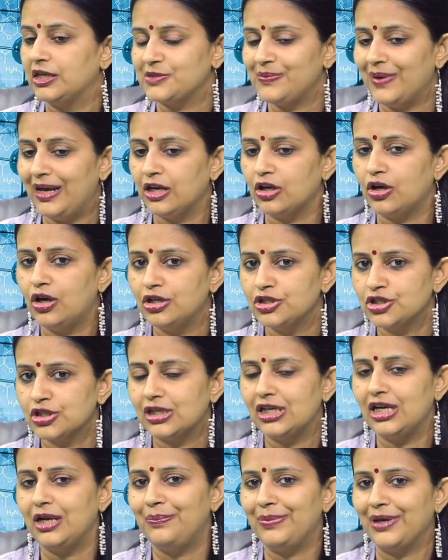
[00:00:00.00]
ஸ்பைனல் கார்ட்
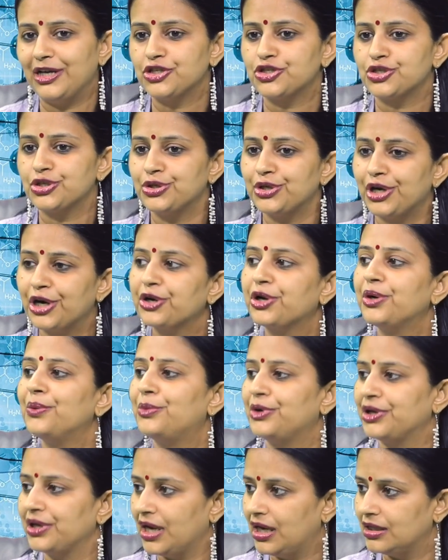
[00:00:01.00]
இன்ஜுரியில் பேஷண்ட் நடக்க
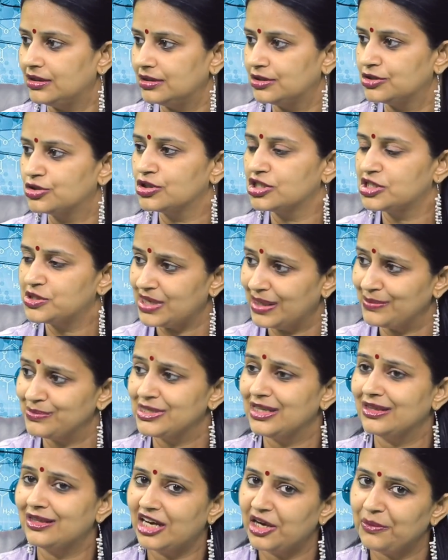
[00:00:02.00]
முடியாது ஸோ
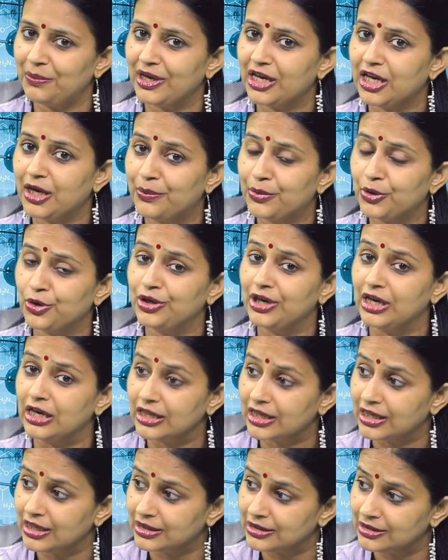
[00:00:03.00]
ஸ்டெம்செல் செல் தெரப்பிக்கு அப்புறம்
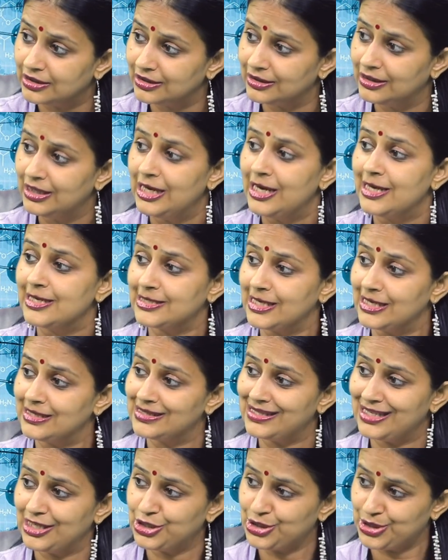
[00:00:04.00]
நடக்கிறது
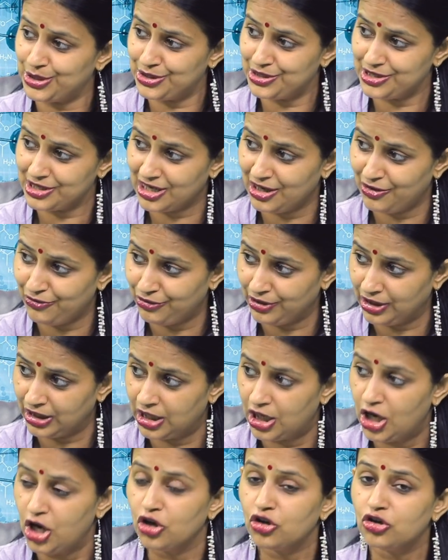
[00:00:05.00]
சென்சேஷன் ரிகவரி
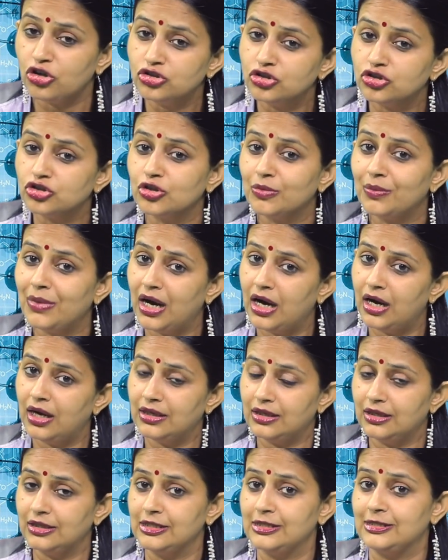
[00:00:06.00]

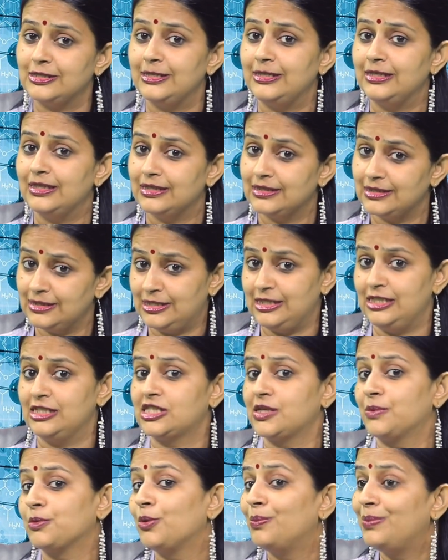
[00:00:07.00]
கொஞ்சமாக சில சில
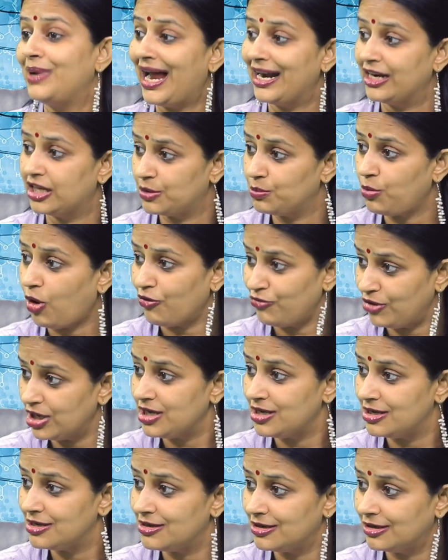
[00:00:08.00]
சமயம் பிளாட்டர்
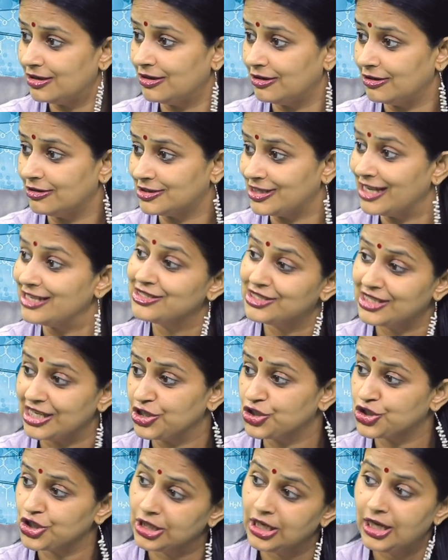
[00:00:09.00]
பாவில்
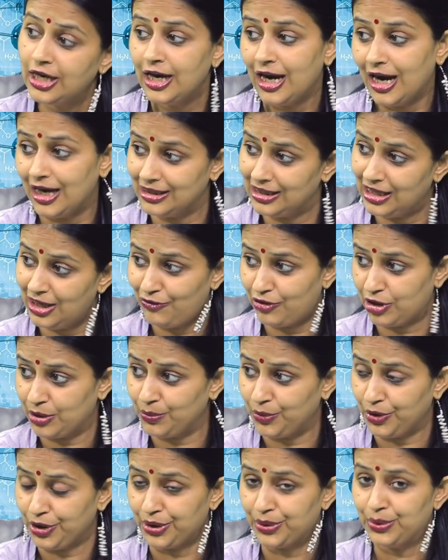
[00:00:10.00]
சென்சேஷன் அதெல்லாம் வர
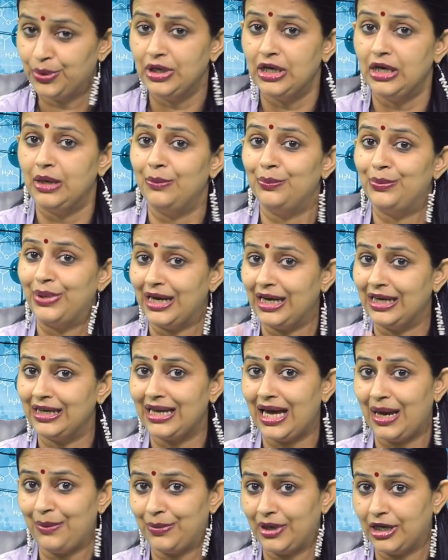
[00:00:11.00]
முடியும் பிரெயின்
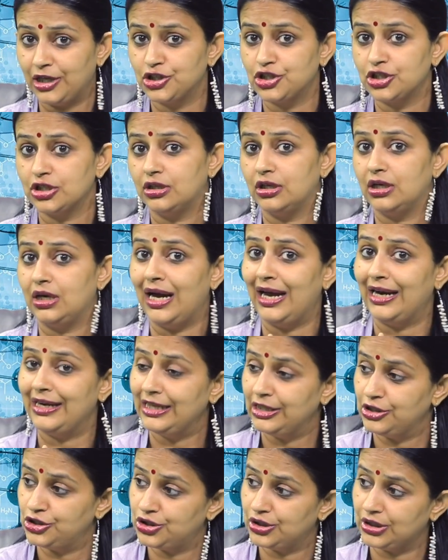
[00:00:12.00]
டேமேஜ்
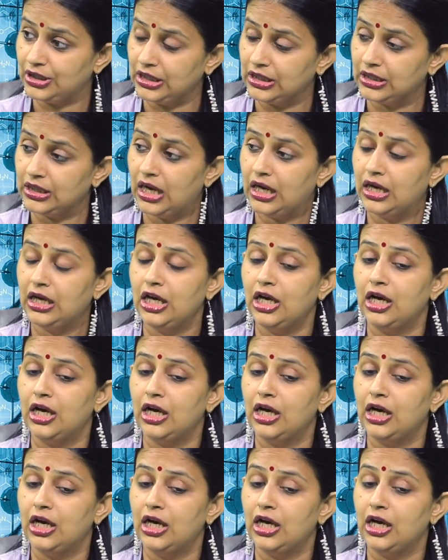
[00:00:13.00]
ஹெட் இன்ஜுரின்னா